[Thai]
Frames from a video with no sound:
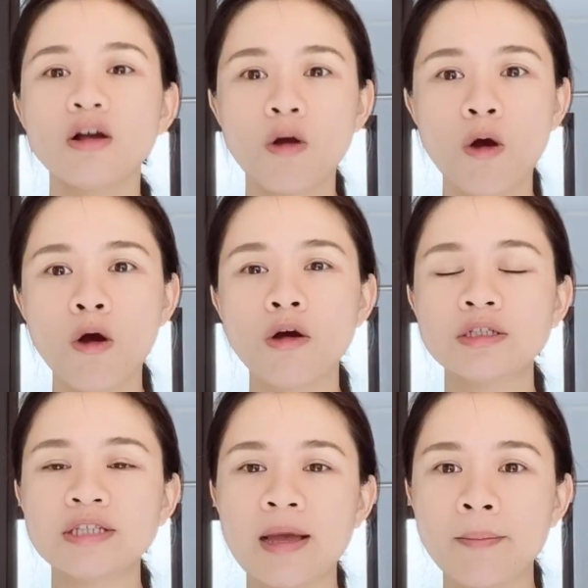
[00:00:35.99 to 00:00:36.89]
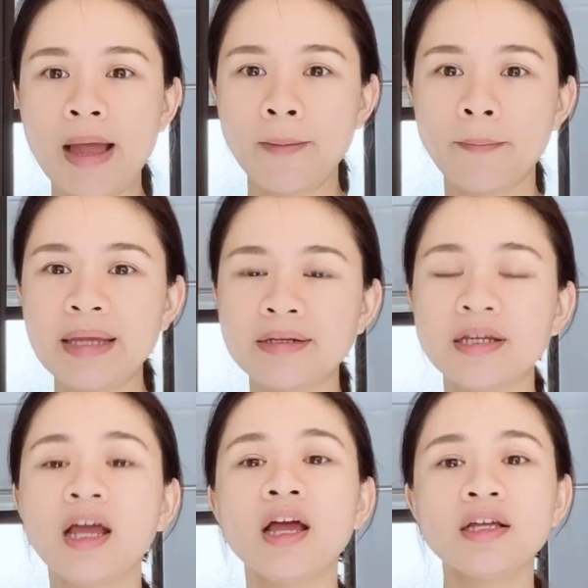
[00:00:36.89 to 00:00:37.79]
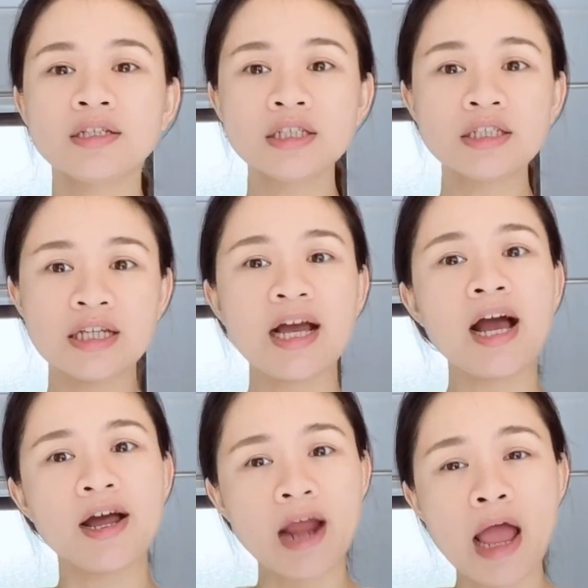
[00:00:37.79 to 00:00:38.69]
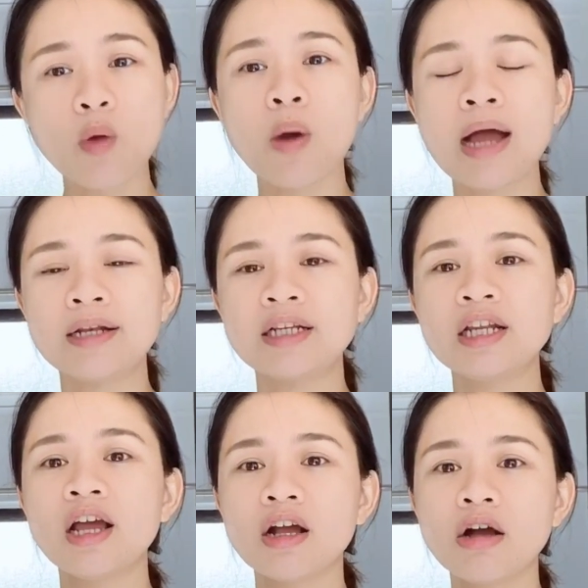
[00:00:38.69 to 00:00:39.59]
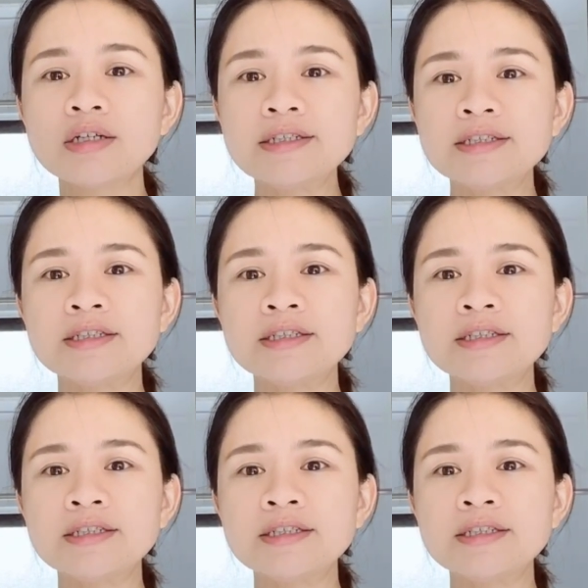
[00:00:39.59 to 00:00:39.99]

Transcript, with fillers: ก็จะแบ่งเป็น1นะคะ รายวันก็คือ